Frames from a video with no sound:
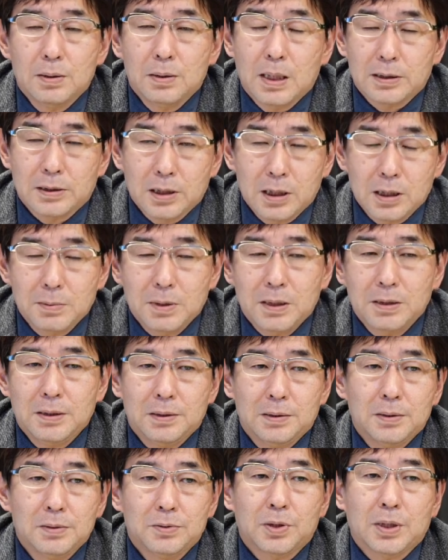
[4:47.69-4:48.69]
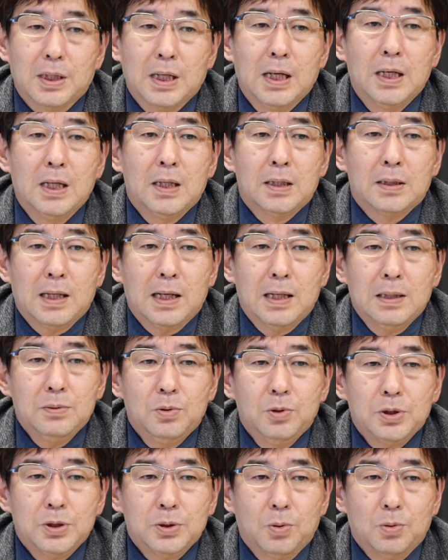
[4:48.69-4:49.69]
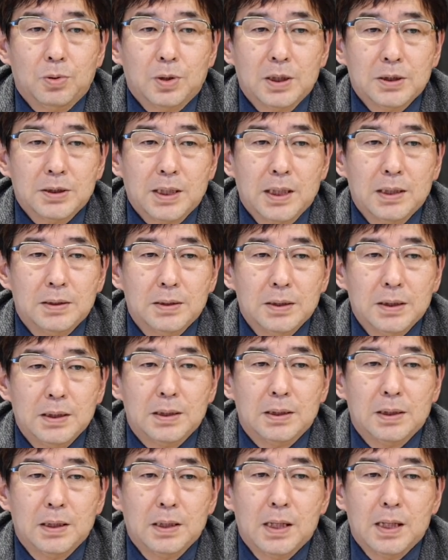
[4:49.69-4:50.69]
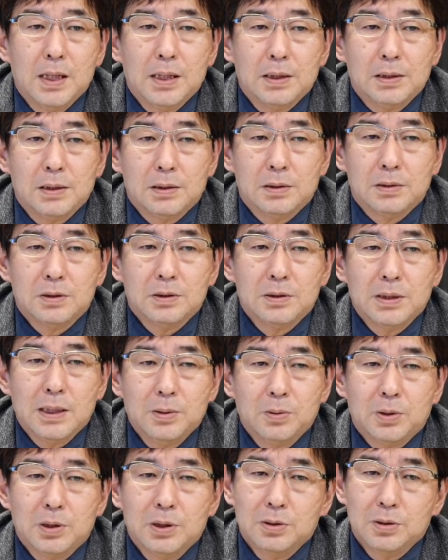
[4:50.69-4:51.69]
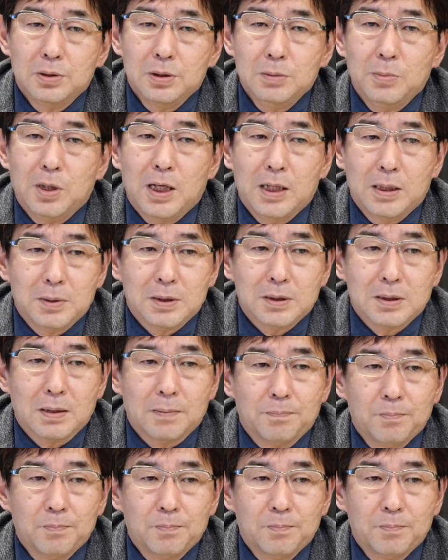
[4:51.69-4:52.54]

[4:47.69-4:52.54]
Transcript: 当たり前にそれから看護師国家試験に、え出題の基準にも入りました